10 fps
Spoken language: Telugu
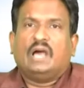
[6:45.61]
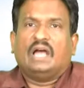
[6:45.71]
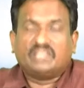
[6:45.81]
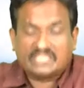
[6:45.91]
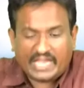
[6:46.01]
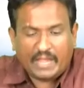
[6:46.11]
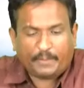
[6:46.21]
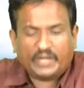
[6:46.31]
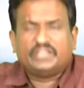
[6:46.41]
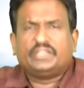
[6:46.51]

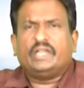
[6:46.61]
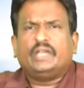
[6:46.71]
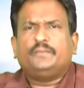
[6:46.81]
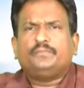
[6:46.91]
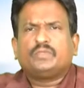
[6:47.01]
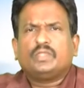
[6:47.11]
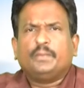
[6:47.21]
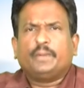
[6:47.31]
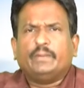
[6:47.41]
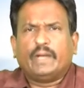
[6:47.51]
అతిశయపడితే
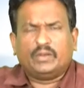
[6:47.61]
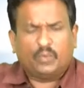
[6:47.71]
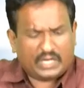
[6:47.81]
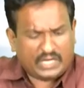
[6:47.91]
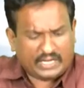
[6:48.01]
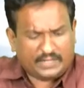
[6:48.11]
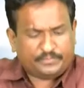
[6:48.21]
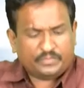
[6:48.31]
ప్రియమైన వాళ్ళరా